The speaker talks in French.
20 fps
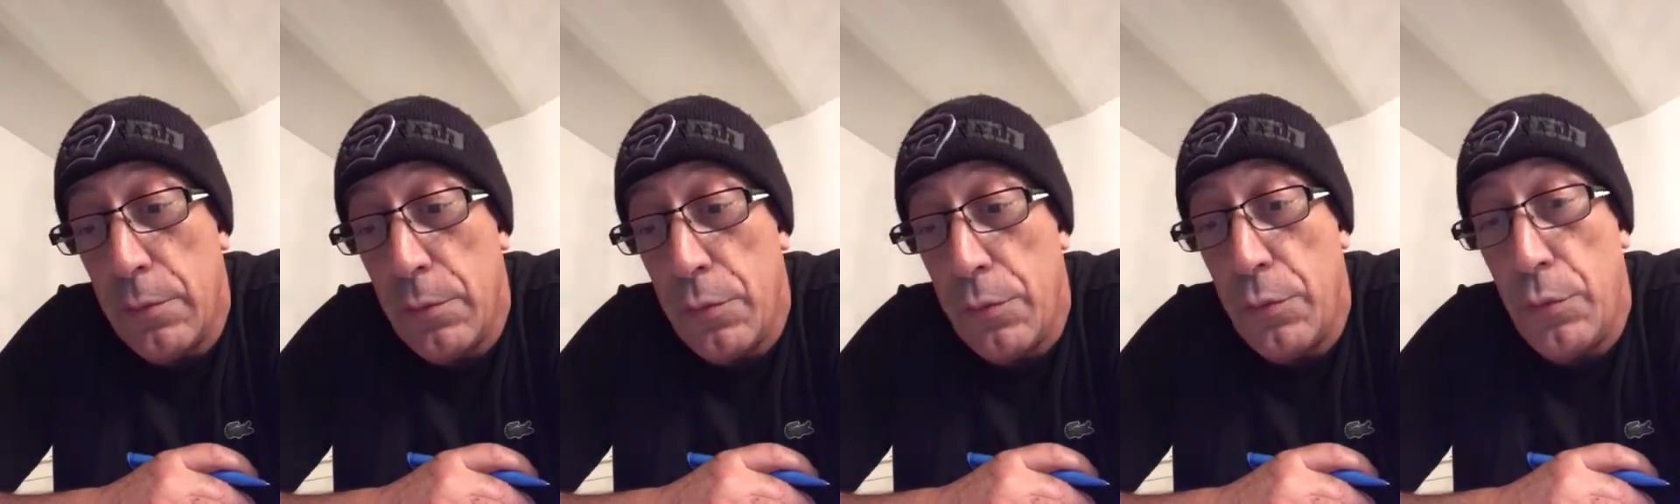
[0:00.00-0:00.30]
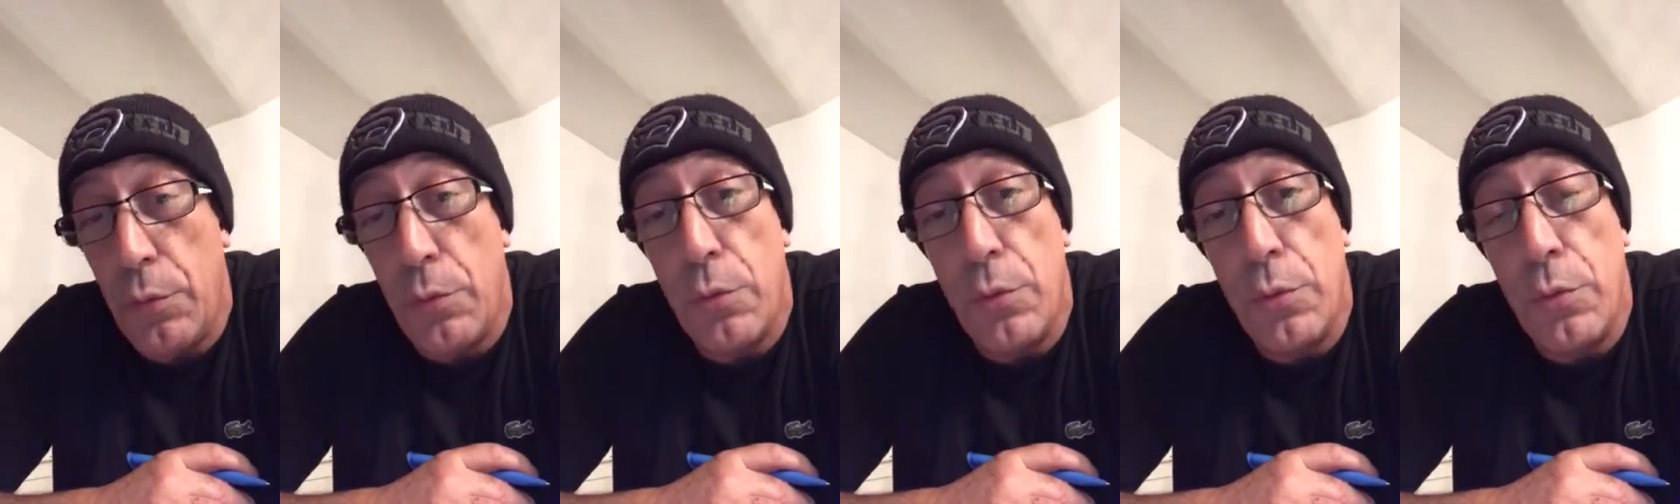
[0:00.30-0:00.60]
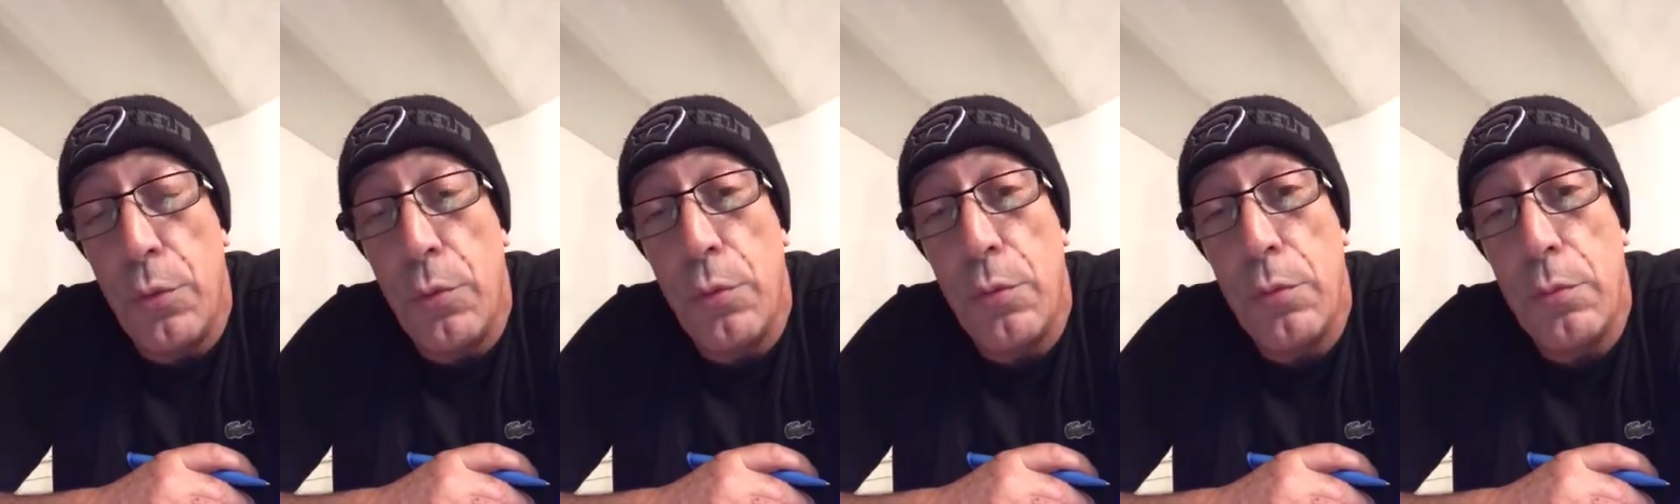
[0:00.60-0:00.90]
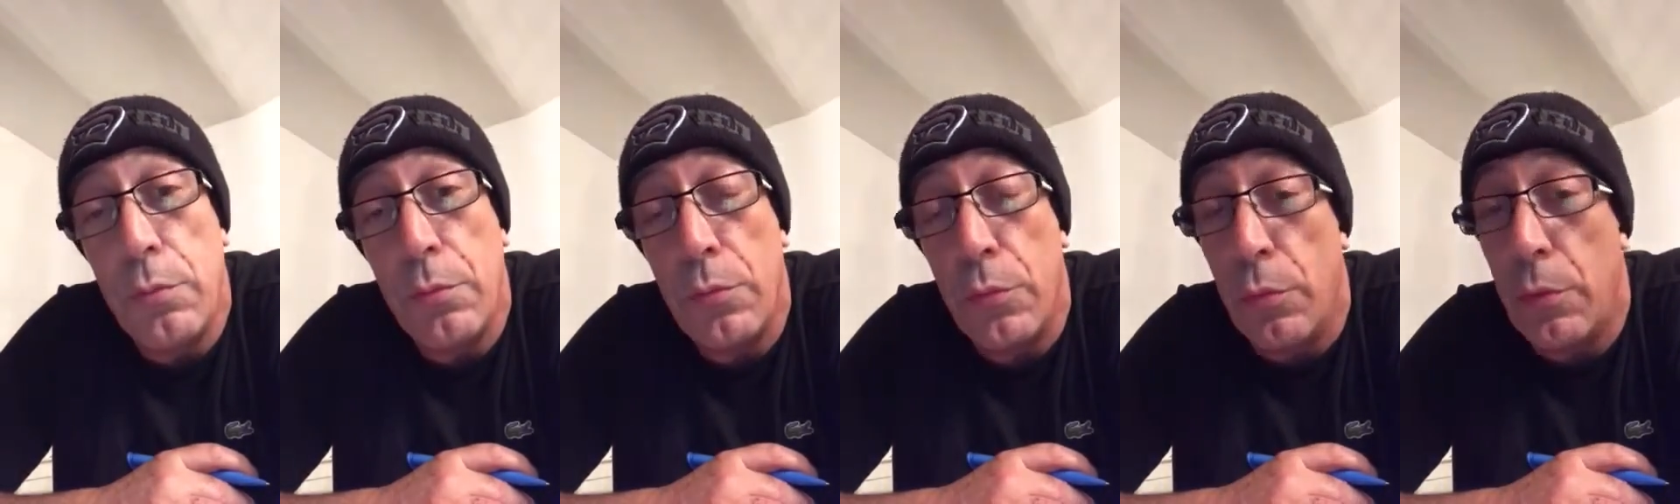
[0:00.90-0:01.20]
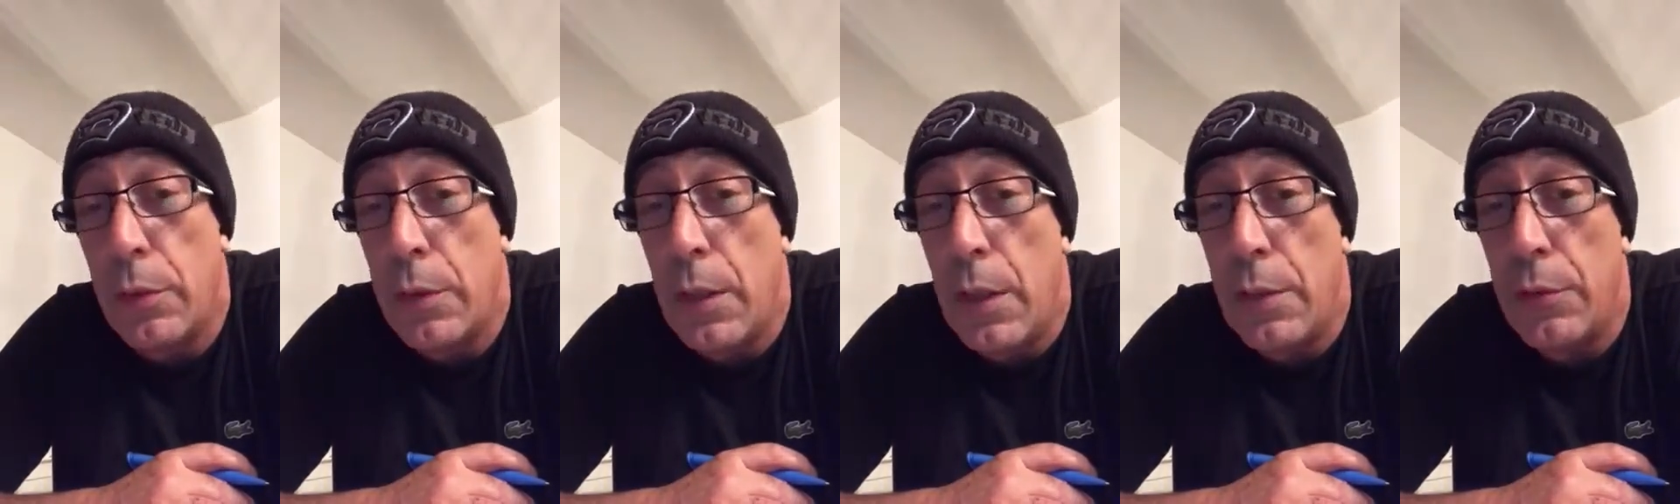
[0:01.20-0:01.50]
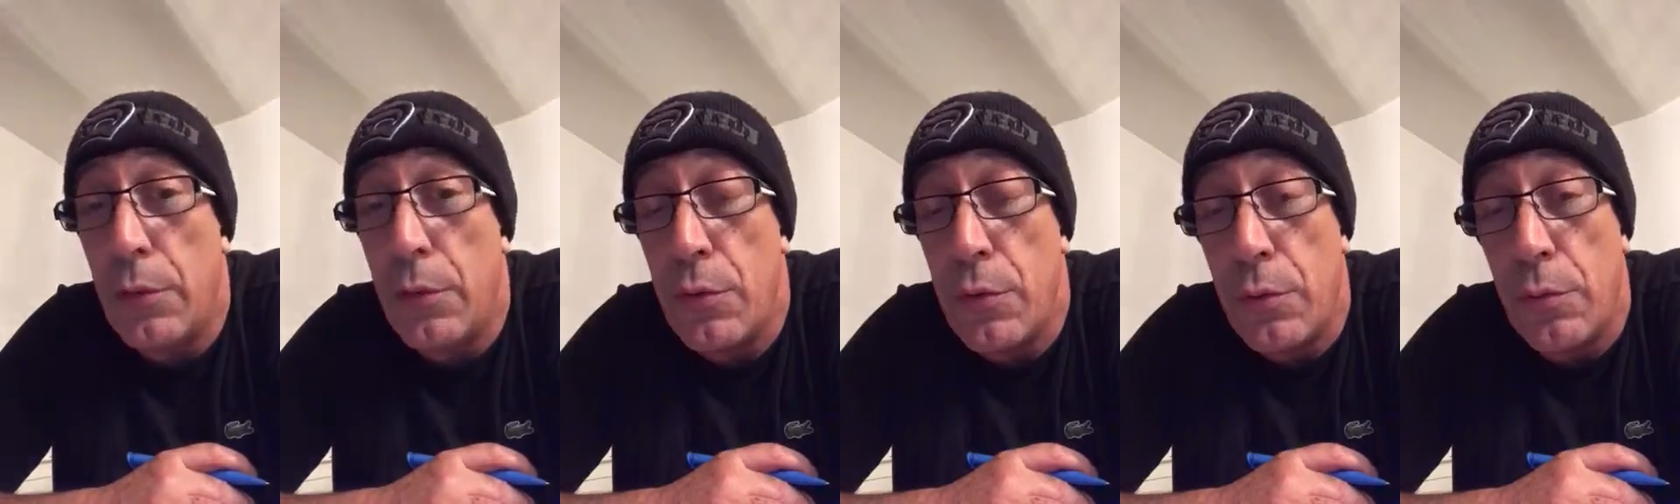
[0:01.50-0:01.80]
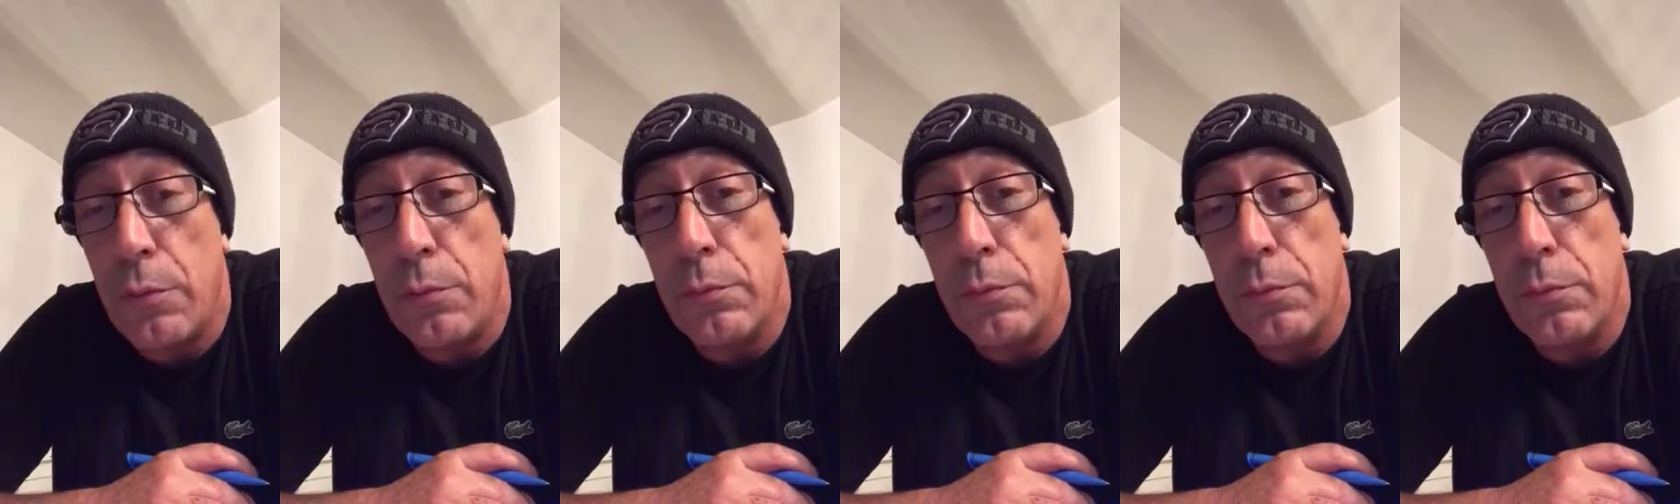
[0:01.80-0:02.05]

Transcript: sur le dos, donc attention.